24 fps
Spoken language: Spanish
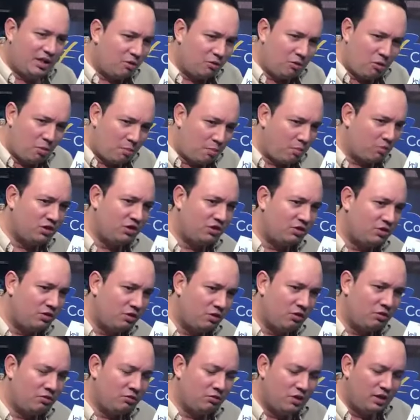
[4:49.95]
pero la gente
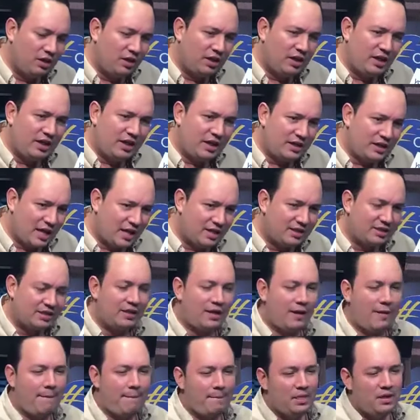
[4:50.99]
quiere algo nuevo, la
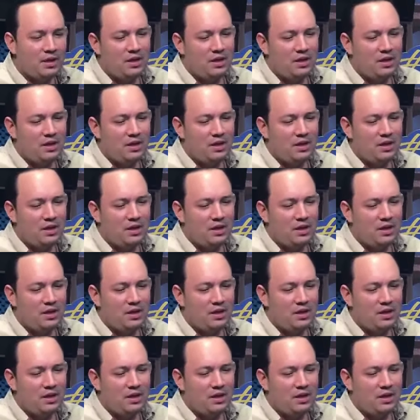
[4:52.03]
gente quiere